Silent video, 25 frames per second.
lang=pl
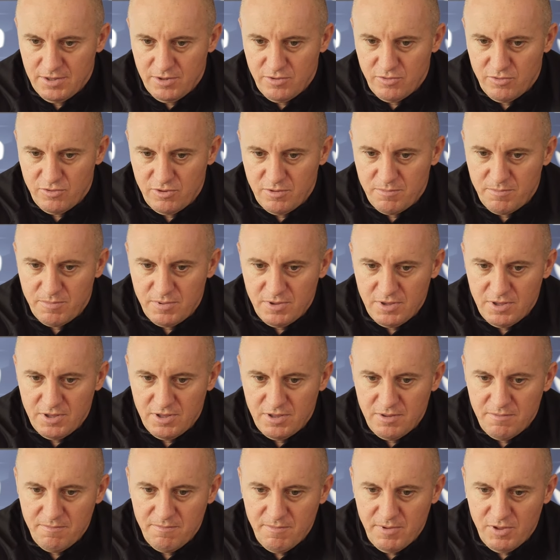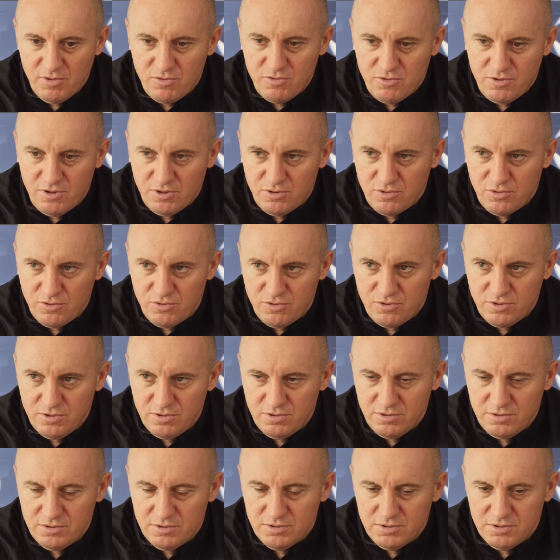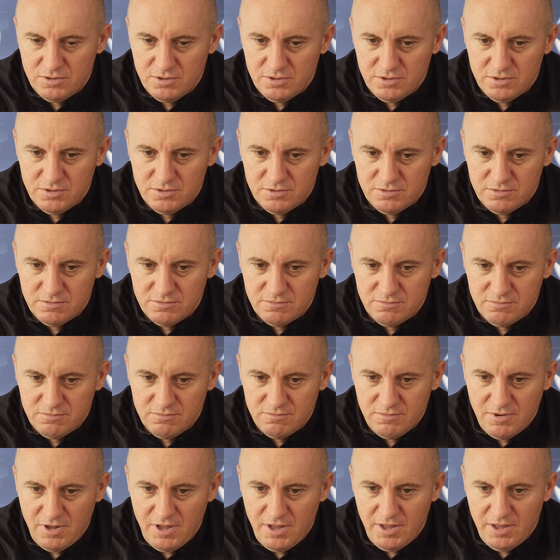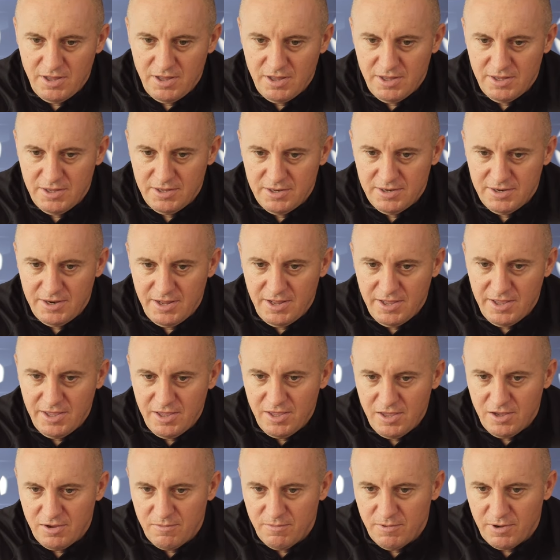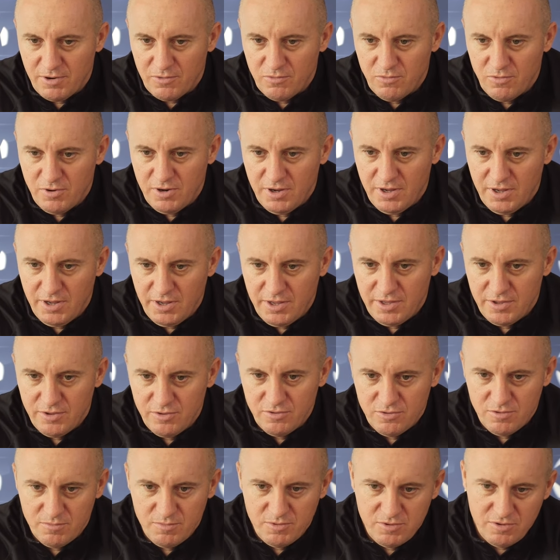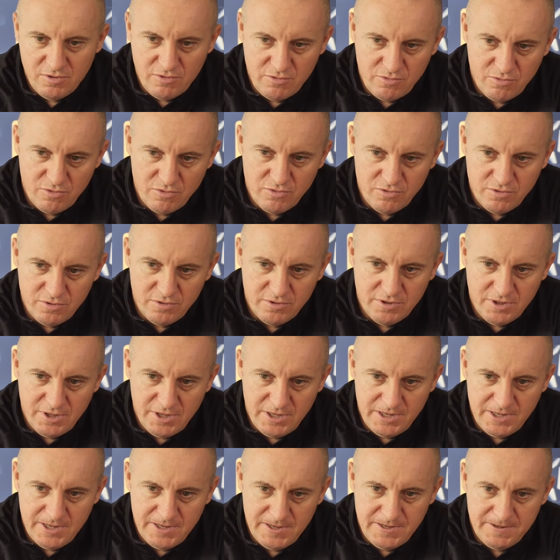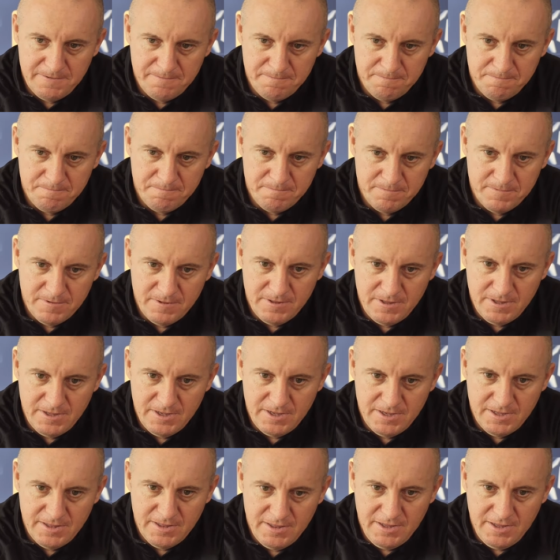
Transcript: żeby mecz się toczył e, na, na ich warunkach i żeby się skończył dla, dla,